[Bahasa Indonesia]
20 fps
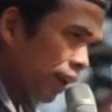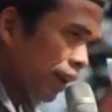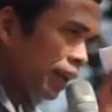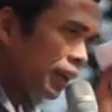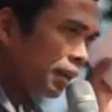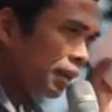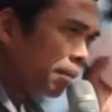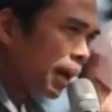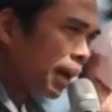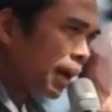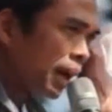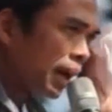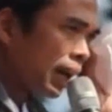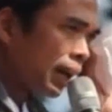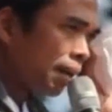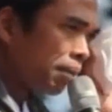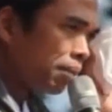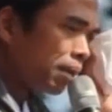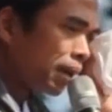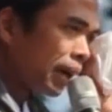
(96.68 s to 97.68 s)
Tadi
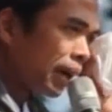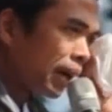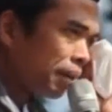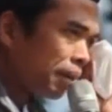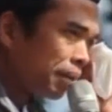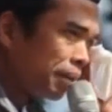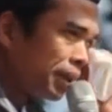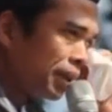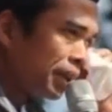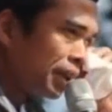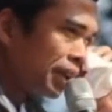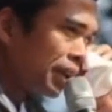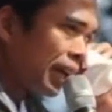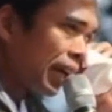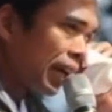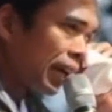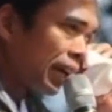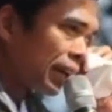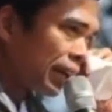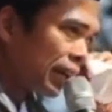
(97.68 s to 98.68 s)
malam kami
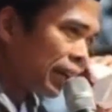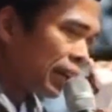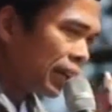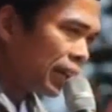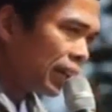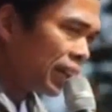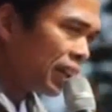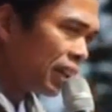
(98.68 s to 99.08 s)
dari